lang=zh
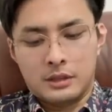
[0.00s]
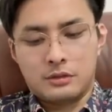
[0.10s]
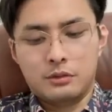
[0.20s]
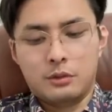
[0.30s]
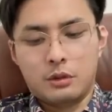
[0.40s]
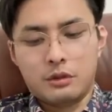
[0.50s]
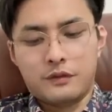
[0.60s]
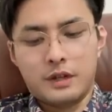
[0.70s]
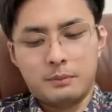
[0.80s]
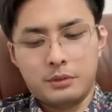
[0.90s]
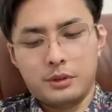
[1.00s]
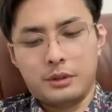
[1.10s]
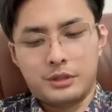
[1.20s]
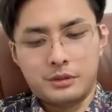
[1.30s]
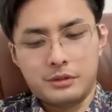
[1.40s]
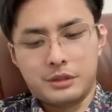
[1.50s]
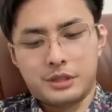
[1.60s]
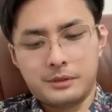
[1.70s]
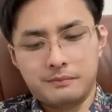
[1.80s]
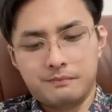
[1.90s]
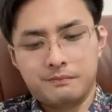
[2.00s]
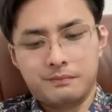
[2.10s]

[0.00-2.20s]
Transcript: 中国国防部六月九日称，